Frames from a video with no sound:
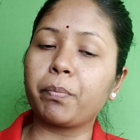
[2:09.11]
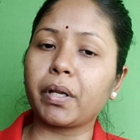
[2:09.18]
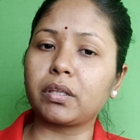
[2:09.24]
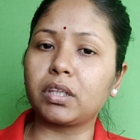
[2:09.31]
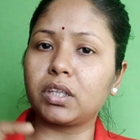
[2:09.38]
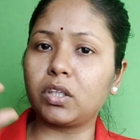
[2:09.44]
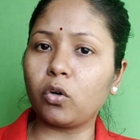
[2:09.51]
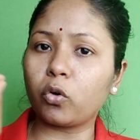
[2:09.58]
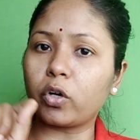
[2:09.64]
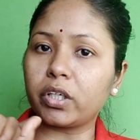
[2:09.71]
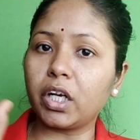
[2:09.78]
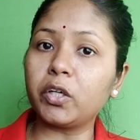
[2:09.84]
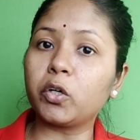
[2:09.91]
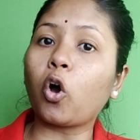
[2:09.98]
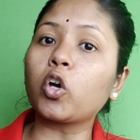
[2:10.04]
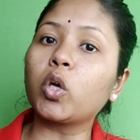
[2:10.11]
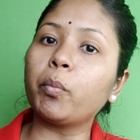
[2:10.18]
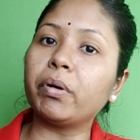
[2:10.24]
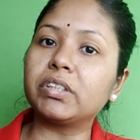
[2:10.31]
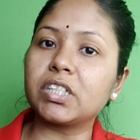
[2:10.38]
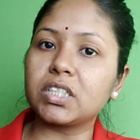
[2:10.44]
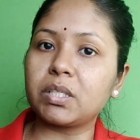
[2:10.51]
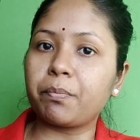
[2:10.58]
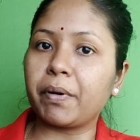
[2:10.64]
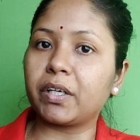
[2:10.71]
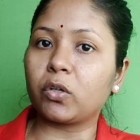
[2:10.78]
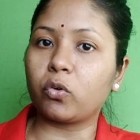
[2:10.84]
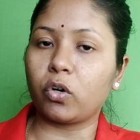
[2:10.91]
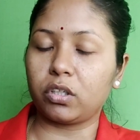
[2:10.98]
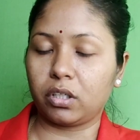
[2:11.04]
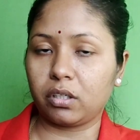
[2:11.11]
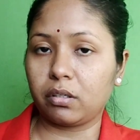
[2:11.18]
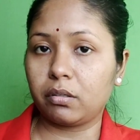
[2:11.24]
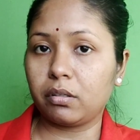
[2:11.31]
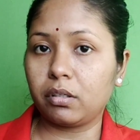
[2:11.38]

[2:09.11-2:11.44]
ప్రతి ఒక్కటి డాక్యుమెంట్ చేసి పెట్టుకోవాలి